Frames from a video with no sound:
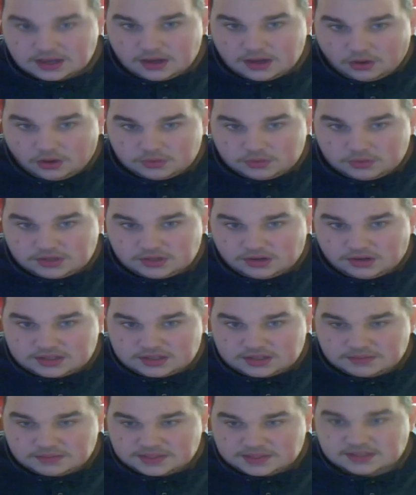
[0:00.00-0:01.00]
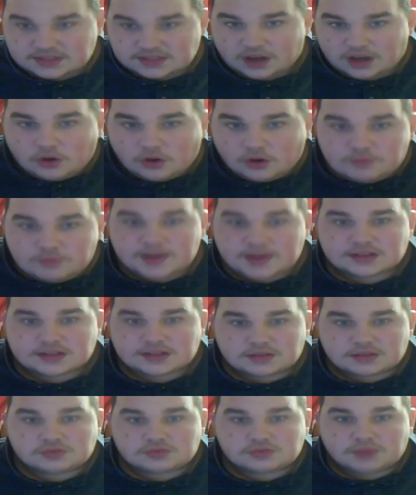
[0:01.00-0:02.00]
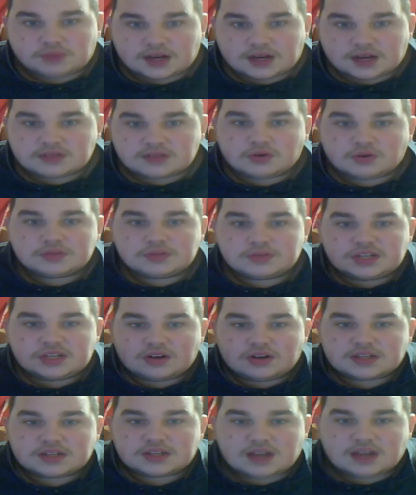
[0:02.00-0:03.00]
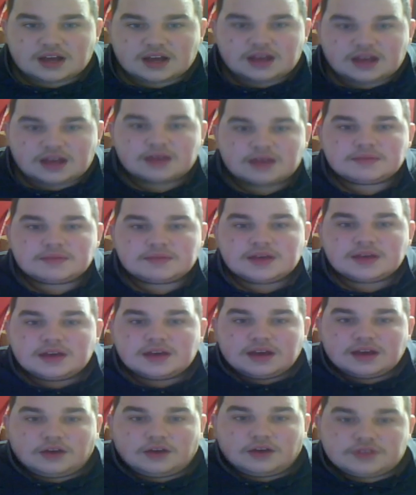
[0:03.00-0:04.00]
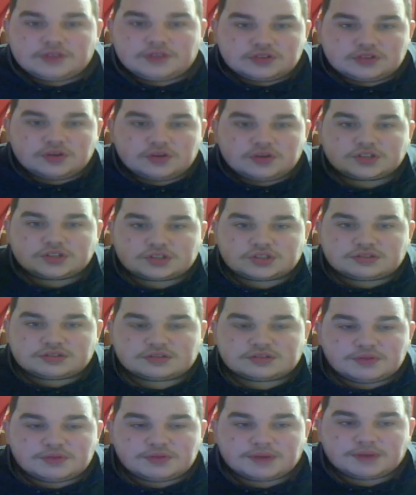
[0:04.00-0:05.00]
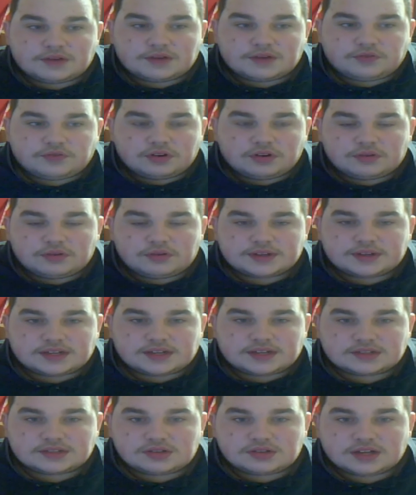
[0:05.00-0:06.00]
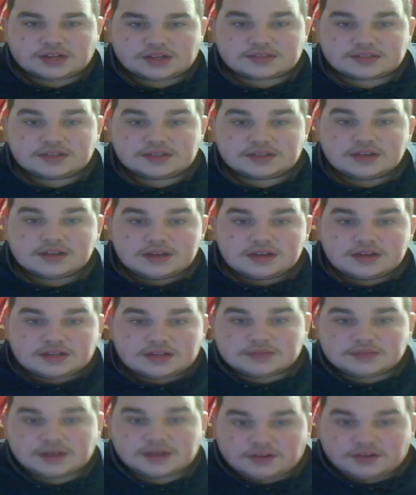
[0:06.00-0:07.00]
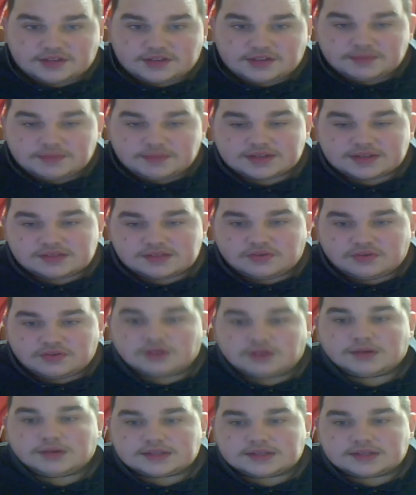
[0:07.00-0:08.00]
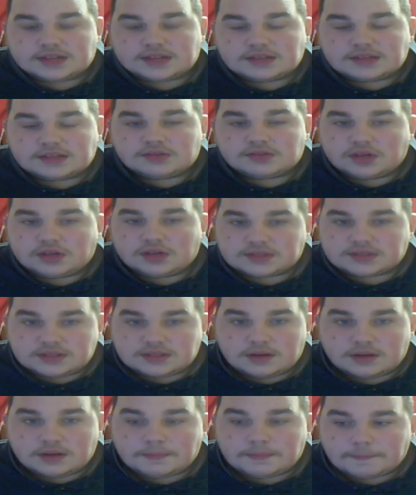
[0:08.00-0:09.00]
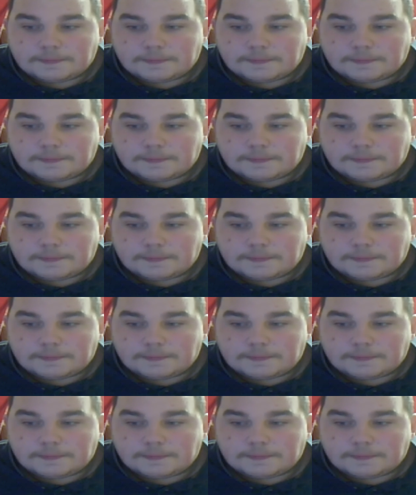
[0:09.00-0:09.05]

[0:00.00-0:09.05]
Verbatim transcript: um die Leute ein bisschen aufmerksam zu machen, um die Leute ähm, auf den Twitch-Streamer Follower dazulassen, dass man auch den besten Followers dazulassen hier.